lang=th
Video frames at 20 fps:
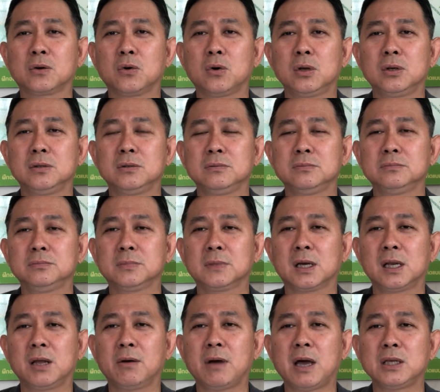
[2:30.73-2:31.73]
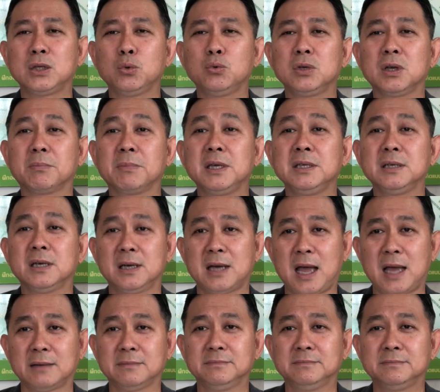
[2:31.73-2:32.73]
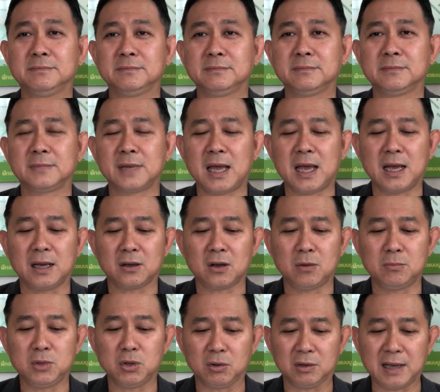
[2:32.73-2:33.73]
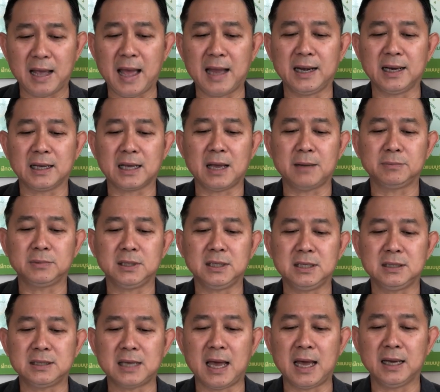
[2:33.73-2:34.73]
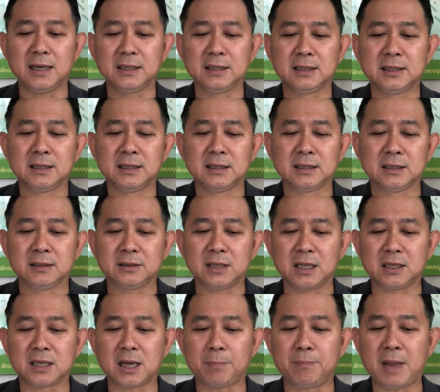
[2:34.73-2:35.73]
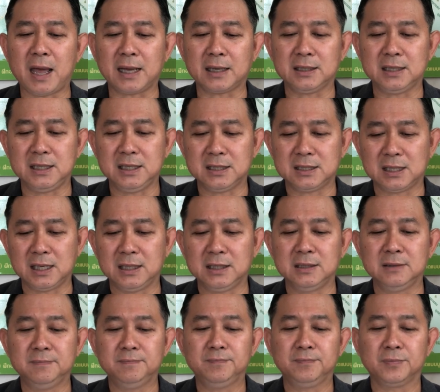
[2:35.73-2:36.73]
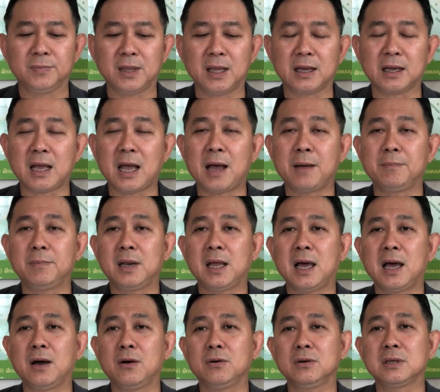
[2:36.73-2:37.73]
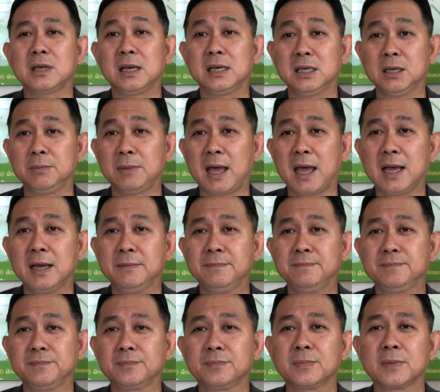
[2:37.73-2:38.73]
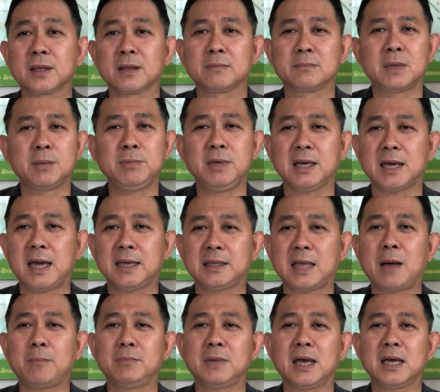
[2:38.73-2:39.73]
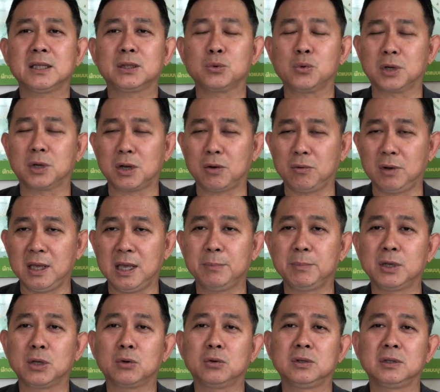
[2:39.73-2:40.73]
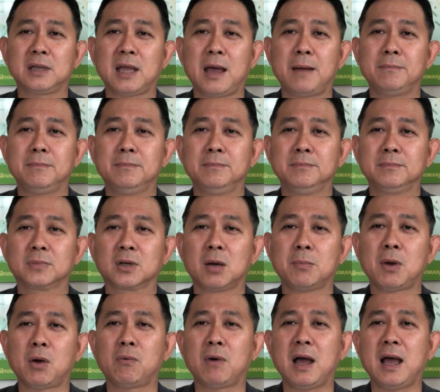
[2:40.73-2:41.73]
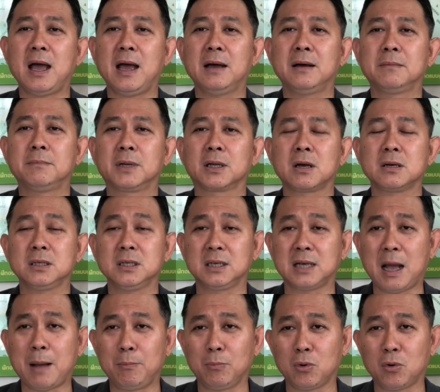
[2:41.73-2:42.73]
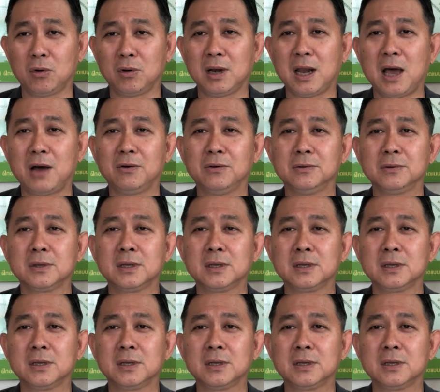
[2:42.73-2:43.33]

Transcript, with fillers: คนก็เรียกว่าอายุยังไม่เยอะนะก็มีโอกาสนะครับที่จะติดกับดัก หนี้สินนะครับ แล้วอย่าลืมนะไม่มีใครทำนะตัวเราเองเป็นคนทำก็แปลว่ามันก็คือกรรมของเรา